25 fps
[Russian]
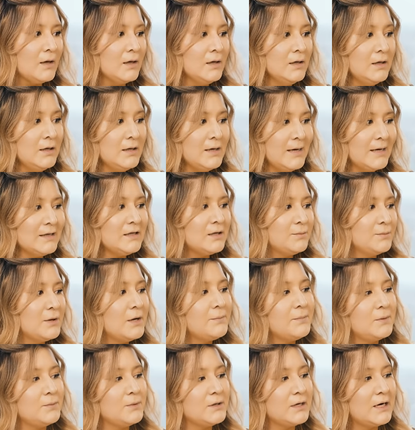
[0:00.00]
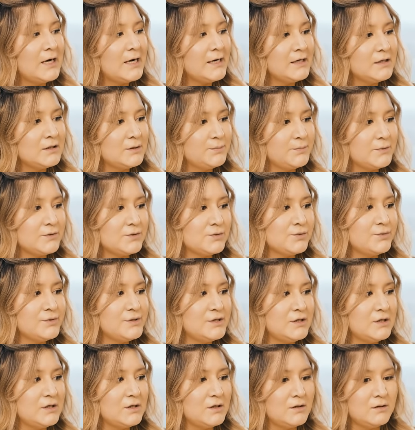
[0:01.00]
И это мне помогает, по
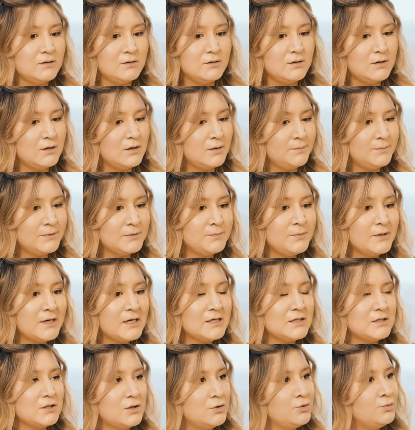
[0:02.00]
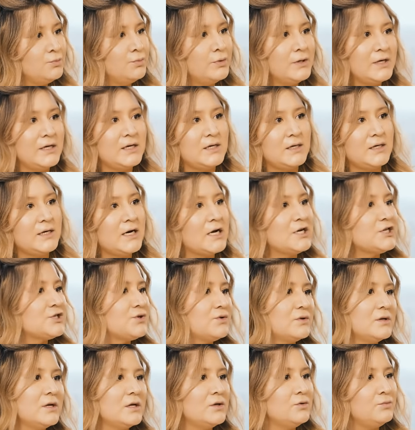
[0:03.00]
сути, э, подбирать любые
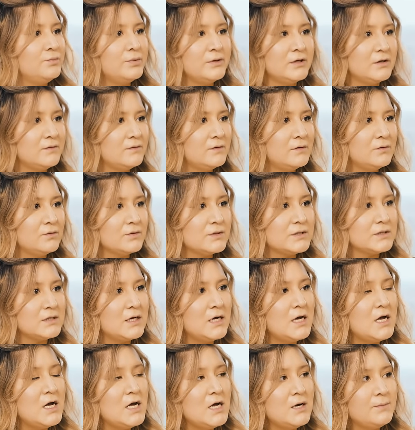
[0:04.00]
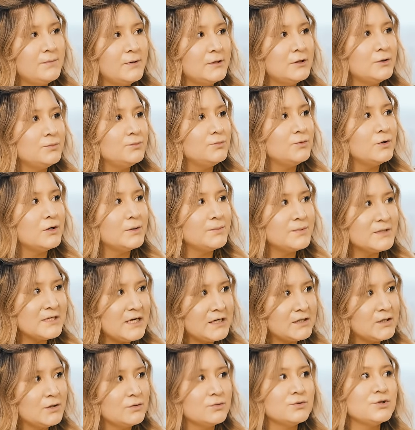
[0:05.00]
окрашивания для любых волос. Поэтому
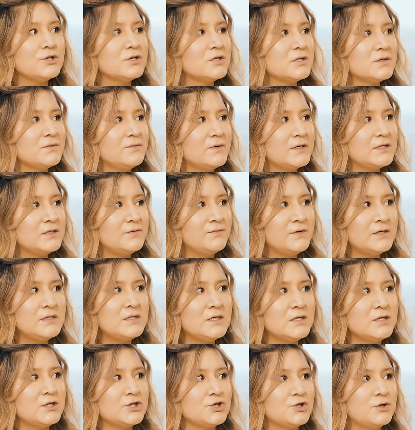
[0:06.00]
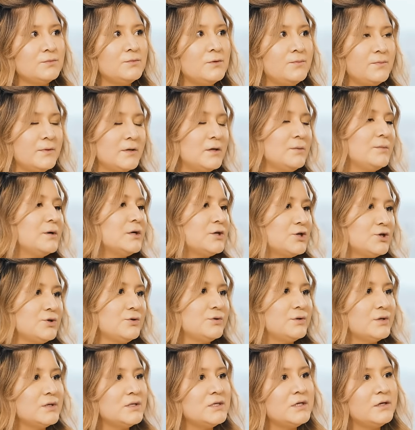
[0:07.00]
обязательно нужно развивать видение, чтобы понимать,
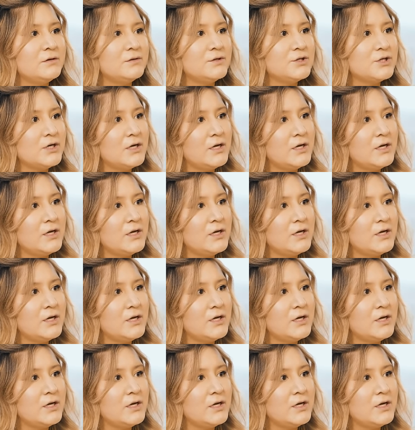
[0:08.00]
что ты делаешь